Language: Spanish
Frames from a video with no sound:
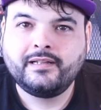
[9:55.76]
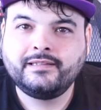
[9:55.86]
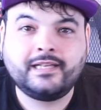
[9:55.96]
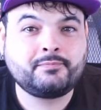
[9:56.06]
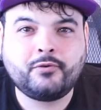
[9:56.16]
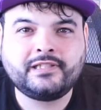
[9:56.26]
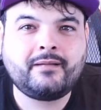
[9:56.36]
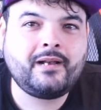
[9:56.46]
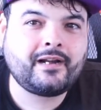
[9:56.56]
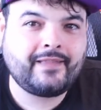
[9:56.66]
Después de
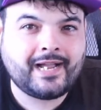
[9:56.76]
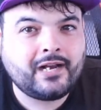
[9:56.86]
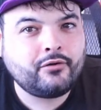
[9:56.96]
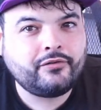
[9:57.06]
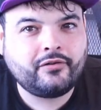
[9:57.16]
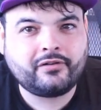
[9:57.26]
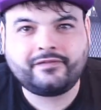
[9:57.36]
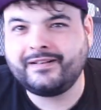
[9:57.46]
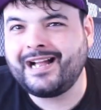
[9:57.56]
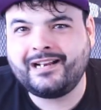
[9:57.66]
hablar de
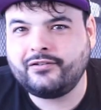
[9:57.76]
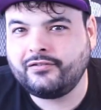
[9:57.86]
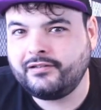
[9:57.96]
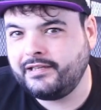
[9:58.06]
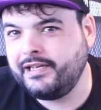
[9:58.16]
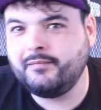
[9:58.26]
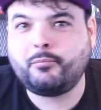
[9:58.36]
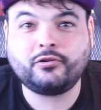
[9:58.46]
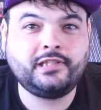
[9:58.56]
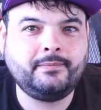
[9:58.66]
Ganondorf, Ganon y el
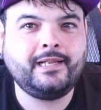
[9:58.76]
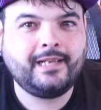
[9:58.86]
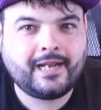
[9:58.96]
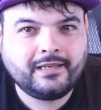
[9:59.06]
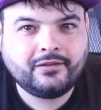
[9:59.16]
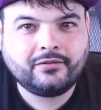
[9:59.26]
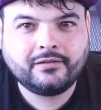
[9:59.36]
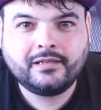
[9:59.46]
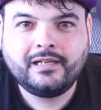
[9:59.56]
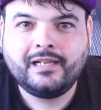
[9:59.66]
posible
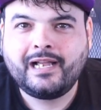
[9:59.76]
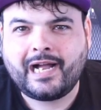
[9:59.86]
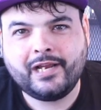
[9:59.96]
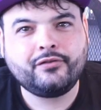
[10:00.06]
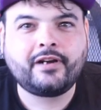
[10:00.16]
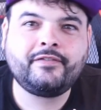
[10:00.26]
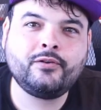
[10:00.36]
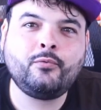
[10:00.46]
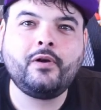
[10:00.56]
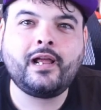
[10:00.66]
heraldo, hay otra
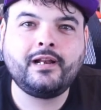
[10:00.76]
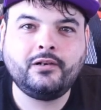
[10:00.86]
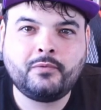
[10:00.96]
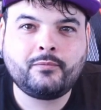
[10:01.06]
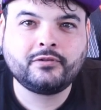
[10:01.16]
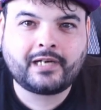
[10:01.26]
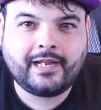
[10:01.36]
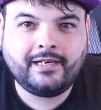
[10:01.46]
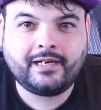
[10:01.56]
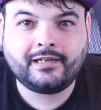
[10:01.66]
figura en el nuevo
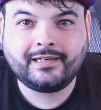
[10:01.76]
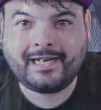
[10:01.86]
tráiler